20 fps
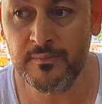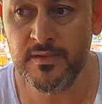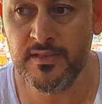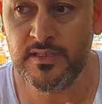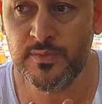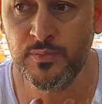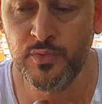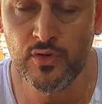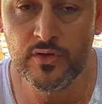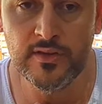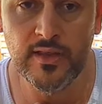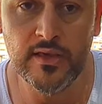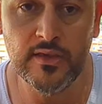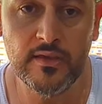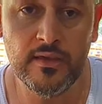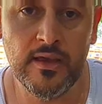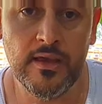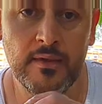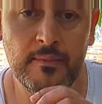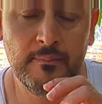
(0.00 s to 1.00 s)
Biz burada
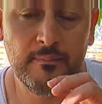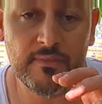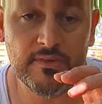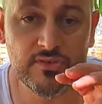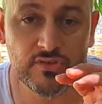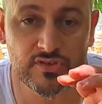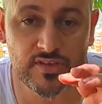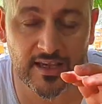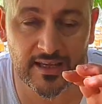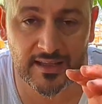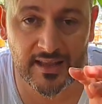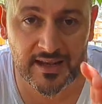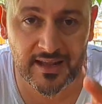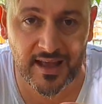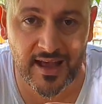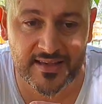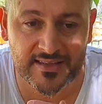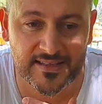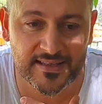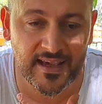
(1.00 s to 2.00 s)
sayıları
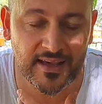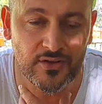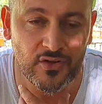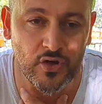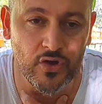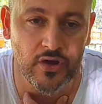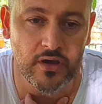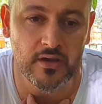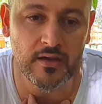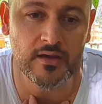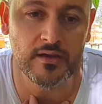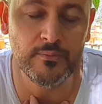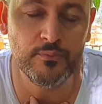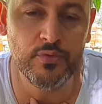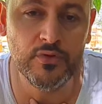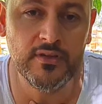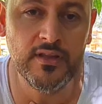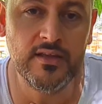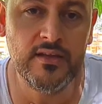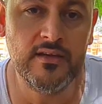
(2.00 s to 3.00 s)
az iken e,
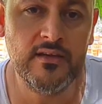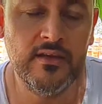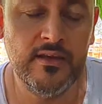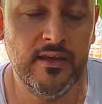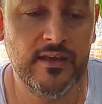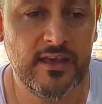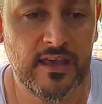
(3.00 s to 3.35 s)
bunları